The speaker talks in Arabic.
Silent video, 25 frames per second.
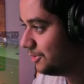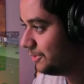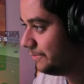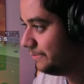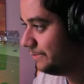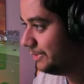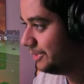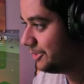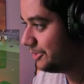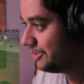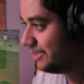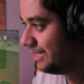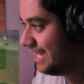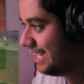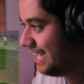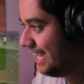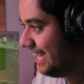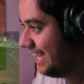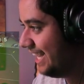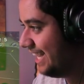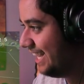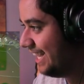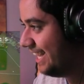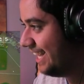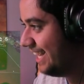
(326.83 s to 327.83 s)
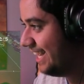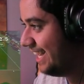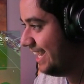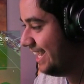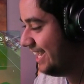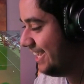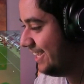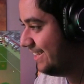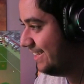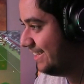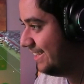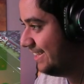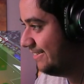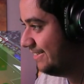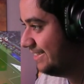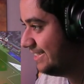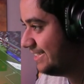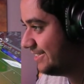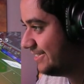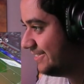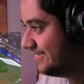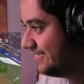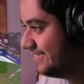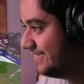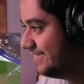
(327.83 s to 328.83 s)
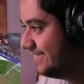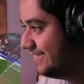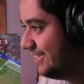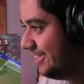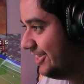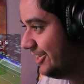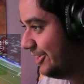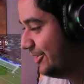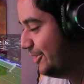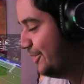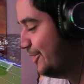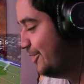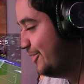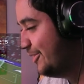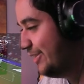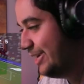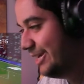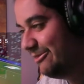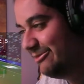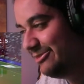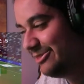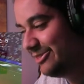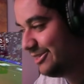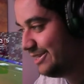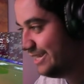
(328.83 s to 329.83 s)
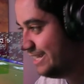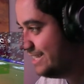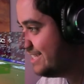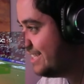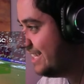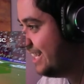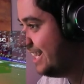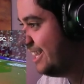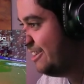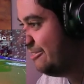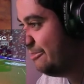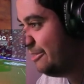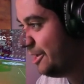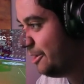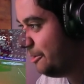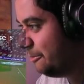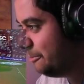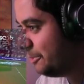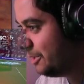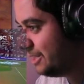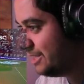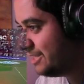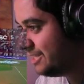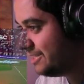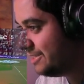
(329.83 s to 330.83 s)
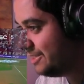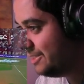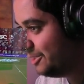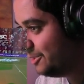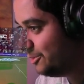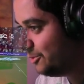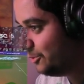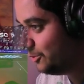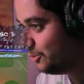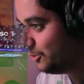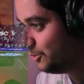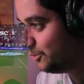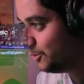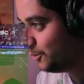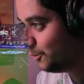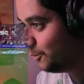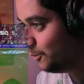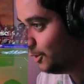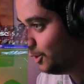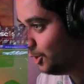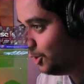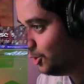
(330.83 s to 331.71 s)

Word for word: شوف مترو يا حلوه يا مترو حلوه المرور يا سالم يا عمر التسديد شوف شوف شوف